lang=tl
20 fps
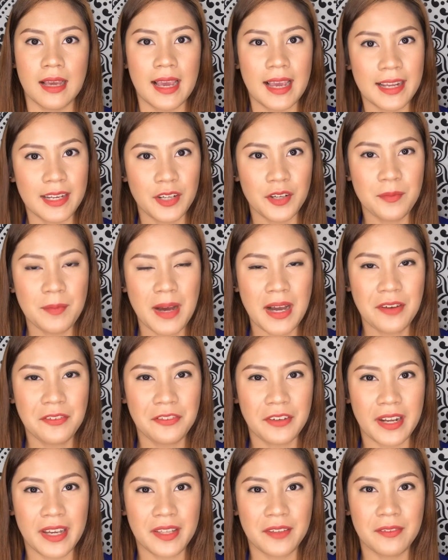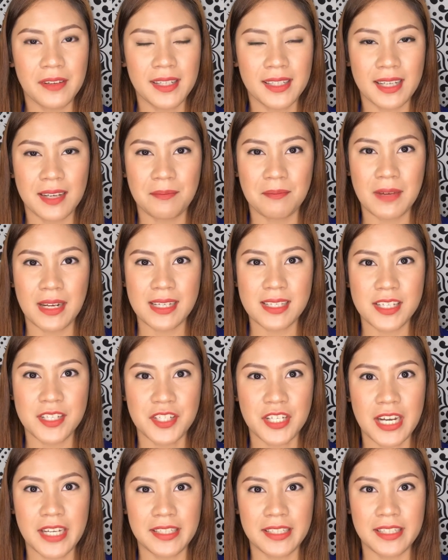Hello mga friend! Welcome back sa
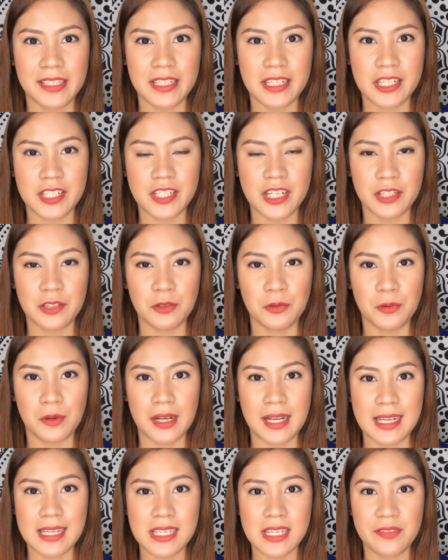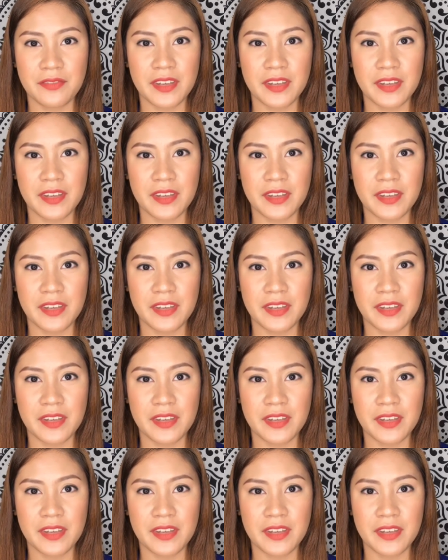channel ni Ishang Lucas.